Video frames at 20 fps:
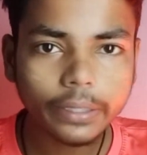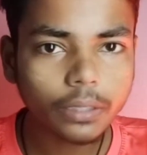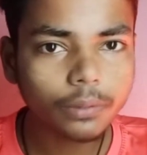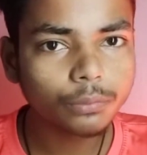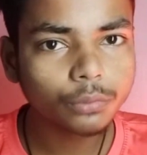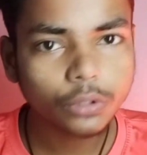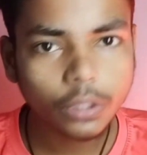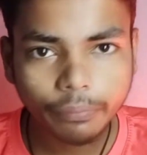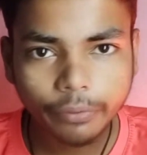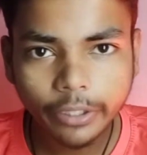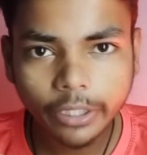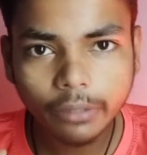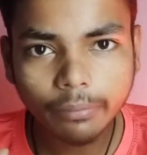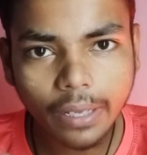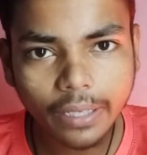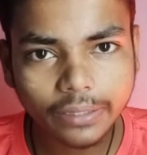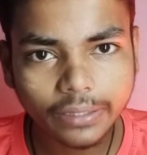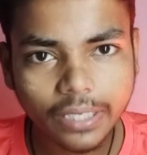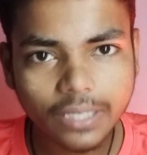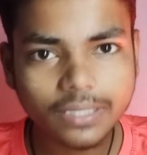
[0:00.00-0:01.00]
आकर मुझे
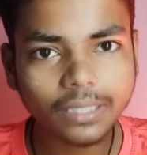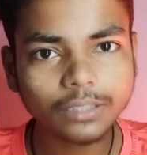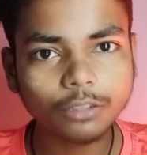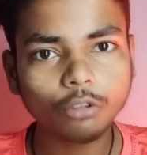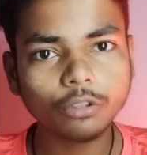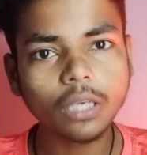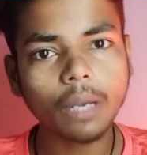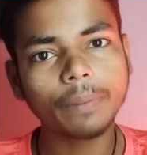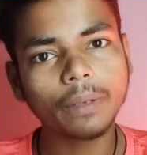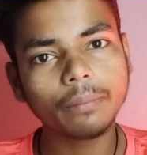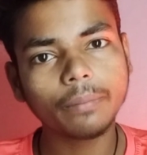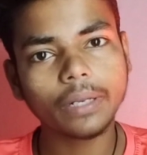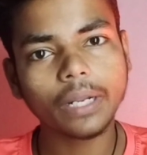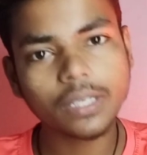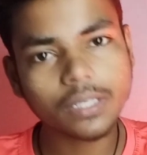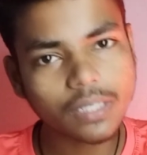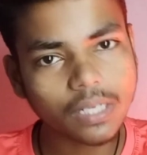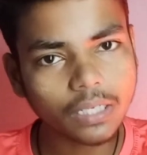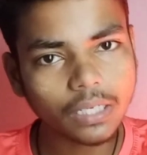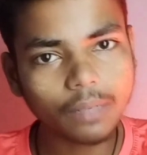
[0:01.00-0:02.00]
फीडबैक दे सकते हो या फिर
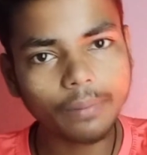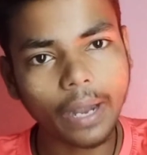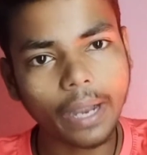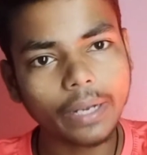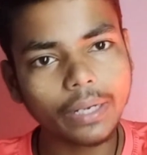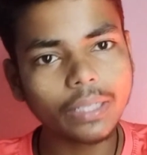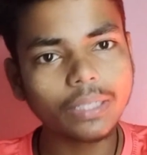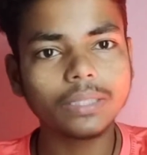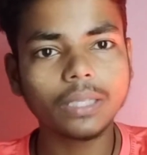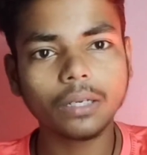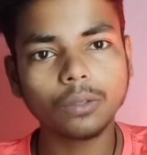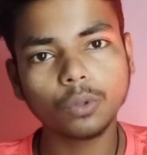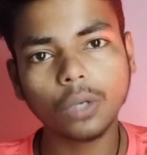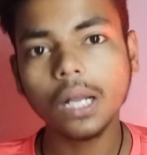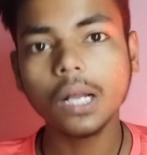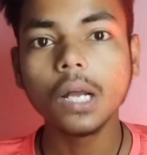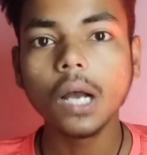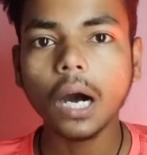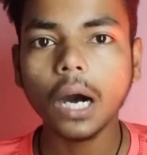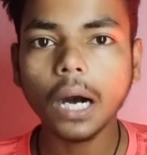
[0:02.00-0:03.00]
मेरा इंस्टाग्राम हैंडल इधर
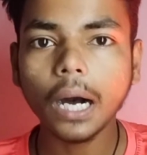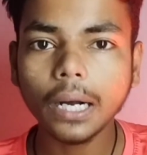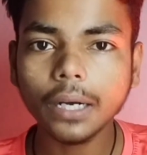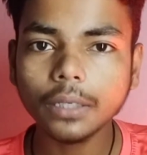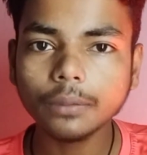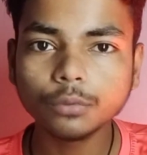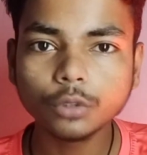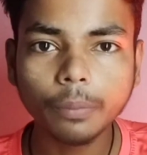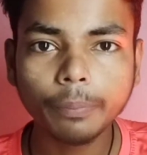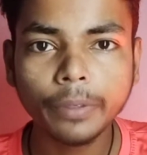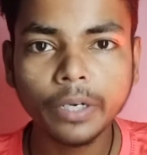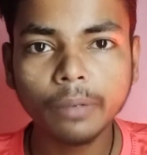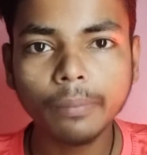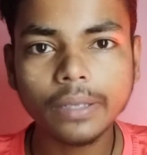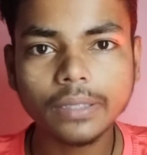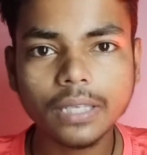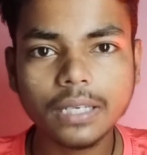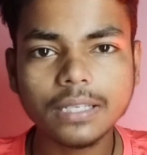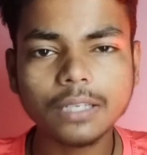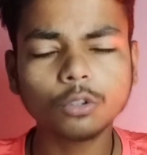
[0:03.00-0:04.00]
होगा आकर मुझे फीडबैक